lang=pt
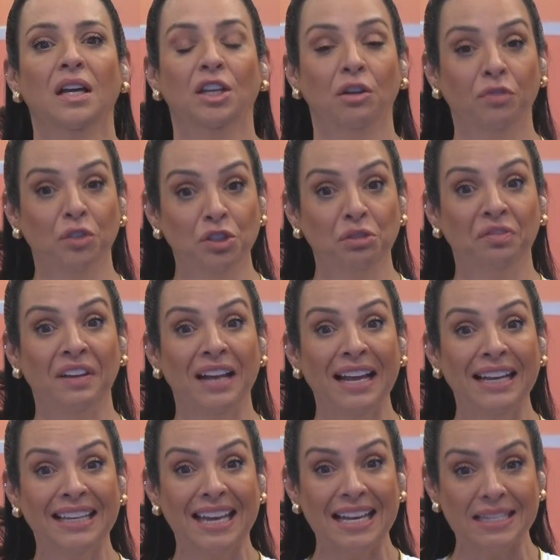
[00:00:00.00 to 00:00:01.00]
E eu vou te
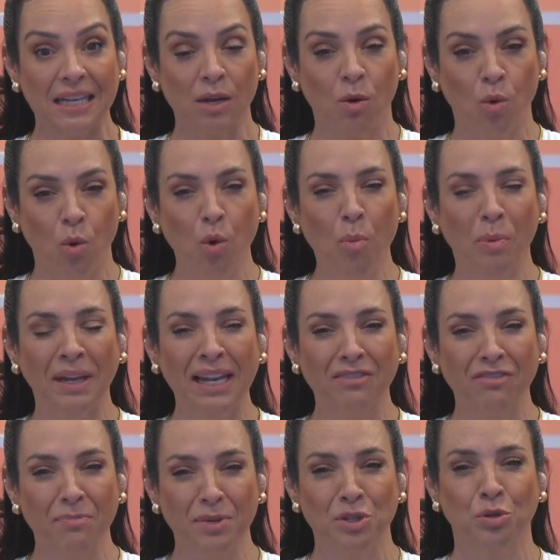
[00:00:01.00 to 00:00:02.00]
falar que essa culpa
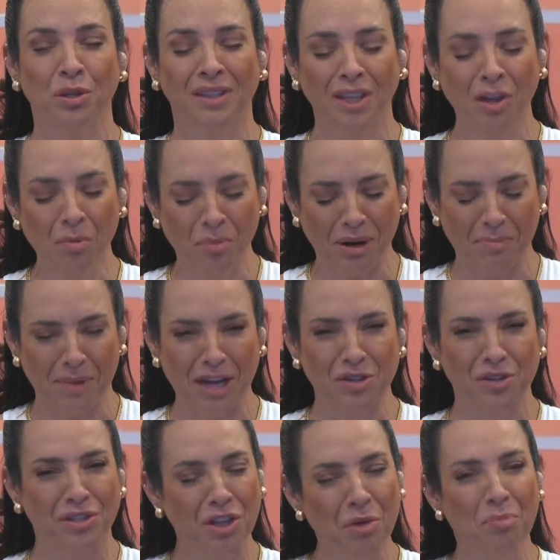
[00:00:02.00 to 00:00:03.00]
leva a pessoa tão para
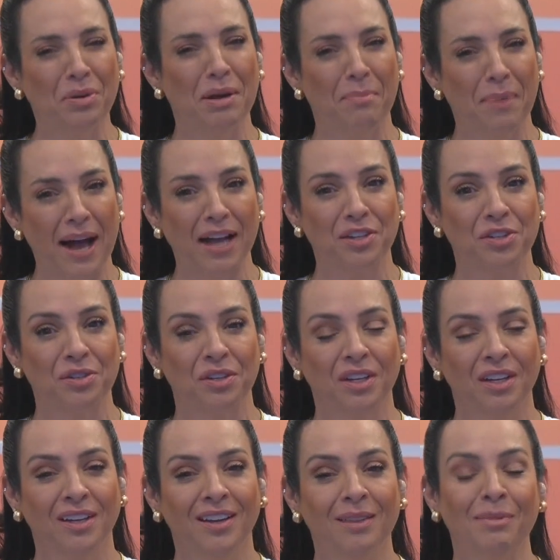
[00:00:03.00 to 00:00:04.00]
baixo, tão para baixo,
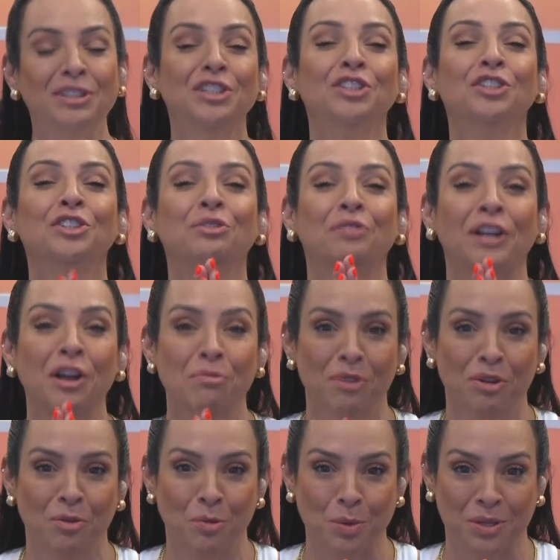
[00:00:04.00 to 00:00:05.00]
mas deixa eu te falar
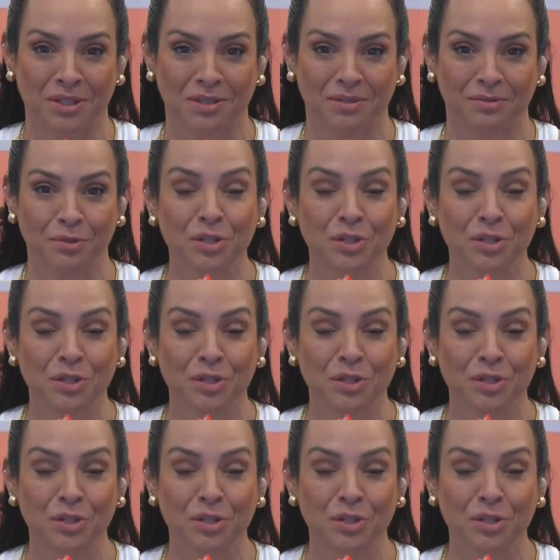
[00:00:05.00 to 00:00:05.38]
uma coisa.